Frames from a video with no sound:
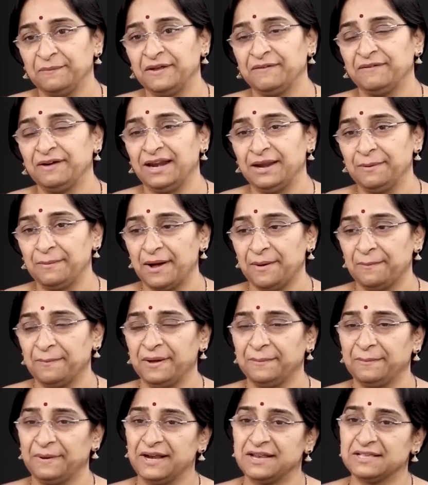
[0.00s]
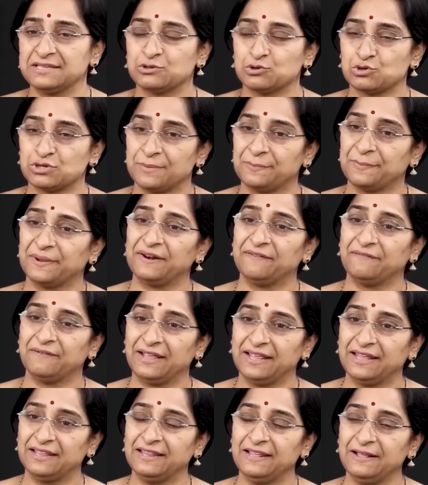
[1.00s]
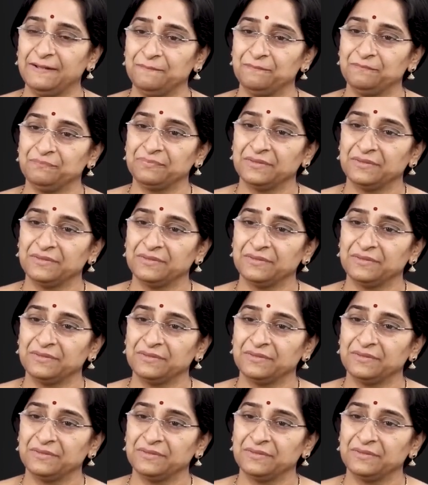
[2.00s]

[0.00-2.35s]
మీ వల్ల మా అమ్మాయి పెళ్ళి సుసంపన్నం అయ్యింది